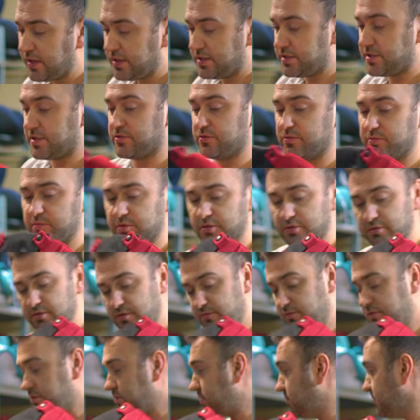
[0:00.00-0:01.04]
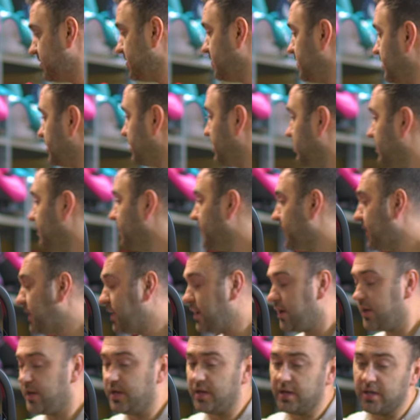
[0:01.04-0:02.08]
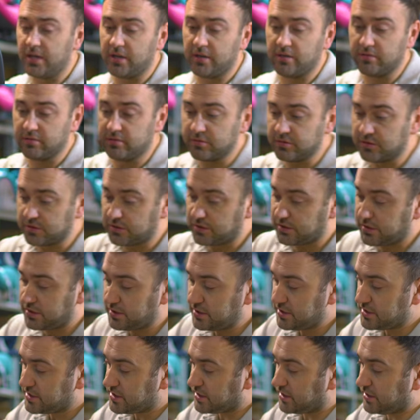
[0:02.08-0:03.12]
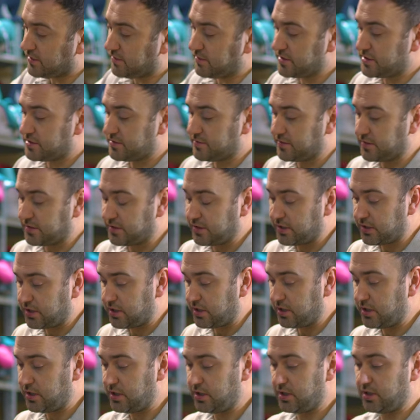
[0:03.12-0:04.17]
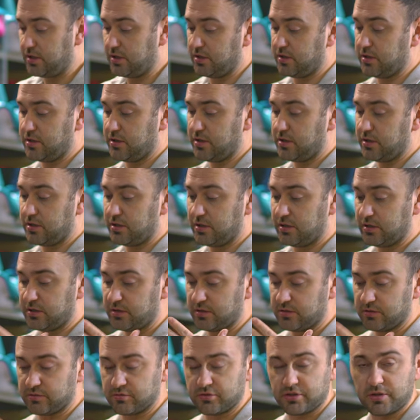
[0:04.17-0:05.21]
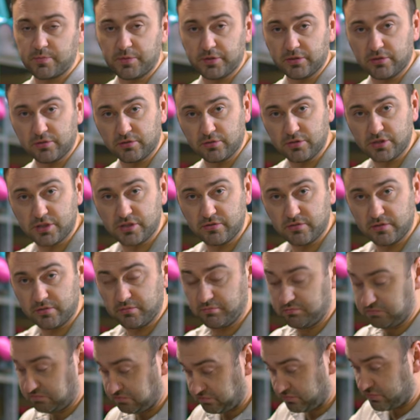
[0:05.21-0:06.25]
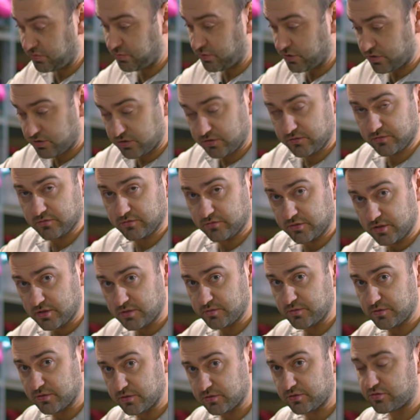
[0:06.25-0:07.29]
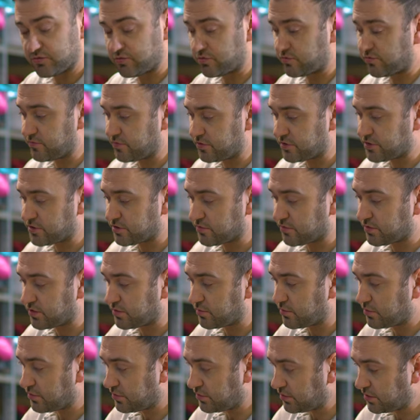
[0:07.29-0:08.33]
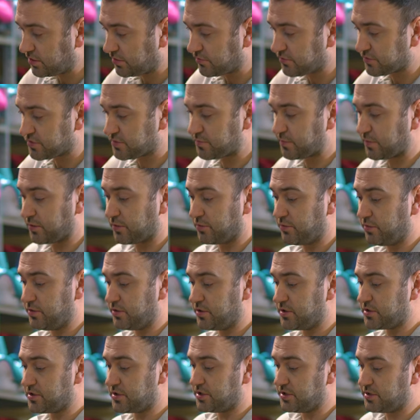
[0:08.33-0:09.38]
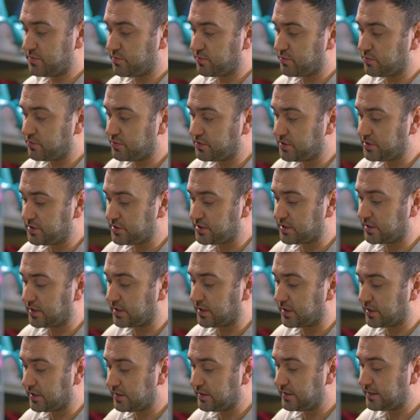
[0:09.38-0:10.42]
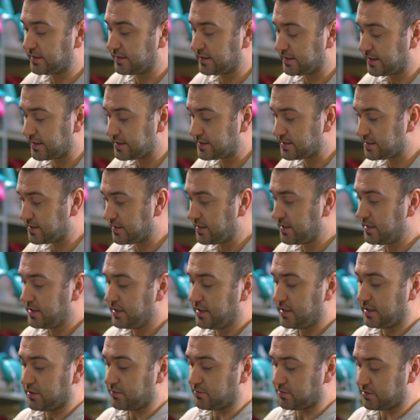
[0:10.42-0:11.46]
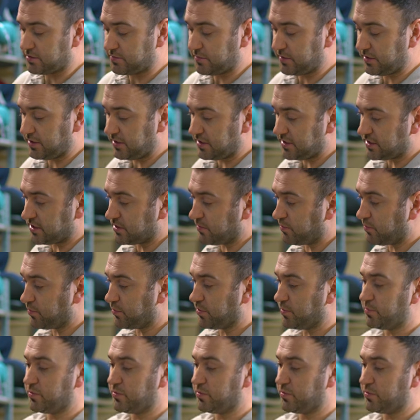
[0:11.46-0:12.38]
Сейчас уберу его, чтобы не мешал. Вот, и, соответственно, а, уже подросшего, имеется в виду в размерах чуть увеличенного ребенка, вы спокойно здесь будете катать. Вот смотрите, по